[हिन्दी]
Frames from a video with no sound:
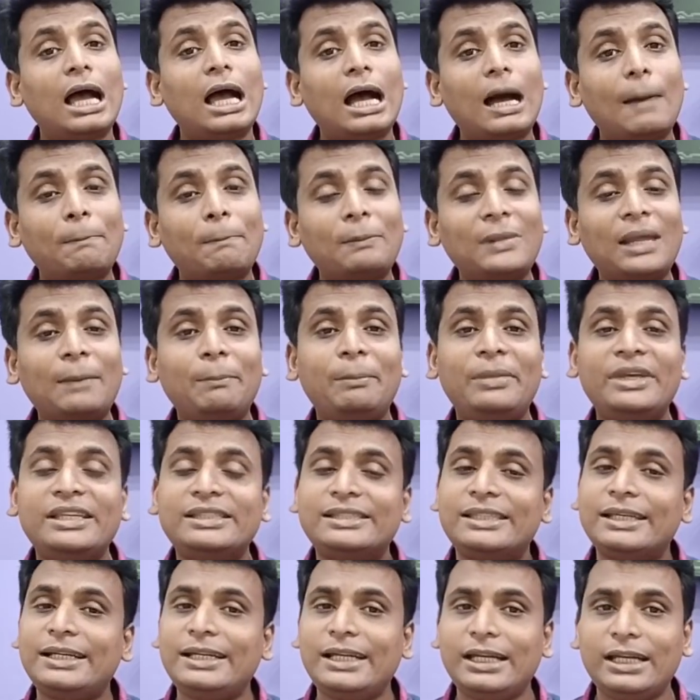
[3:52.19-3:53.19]
अपना
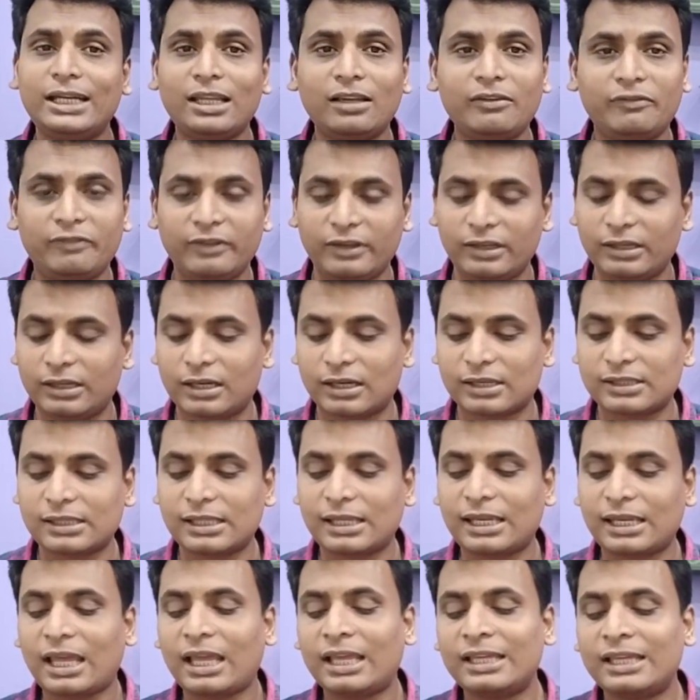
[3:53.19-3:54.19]
बेसिक डिटेल फिल कर
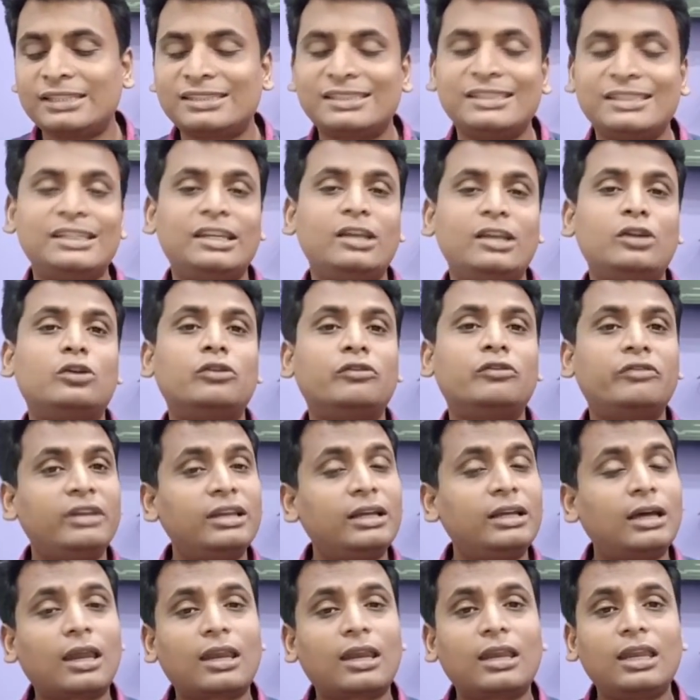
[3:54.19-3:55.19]
देना है इस डिटेल को
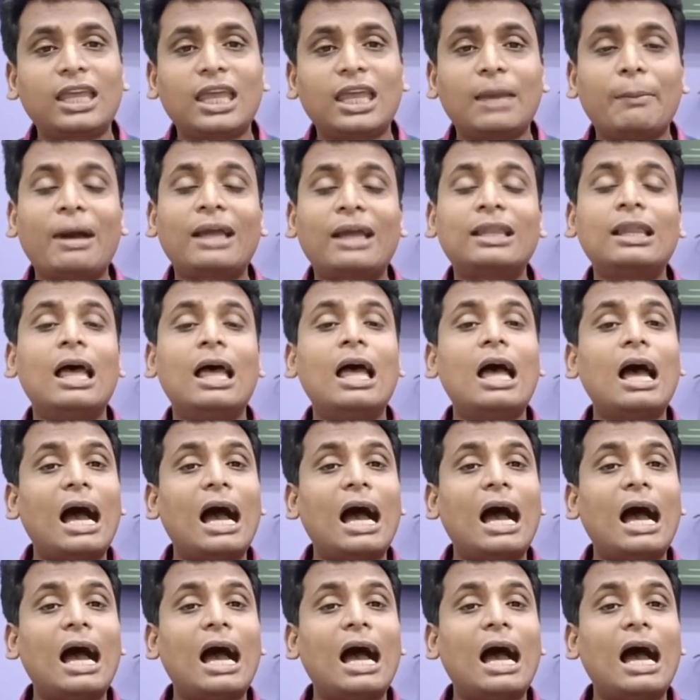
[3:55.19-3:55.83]
फिल करने के बाद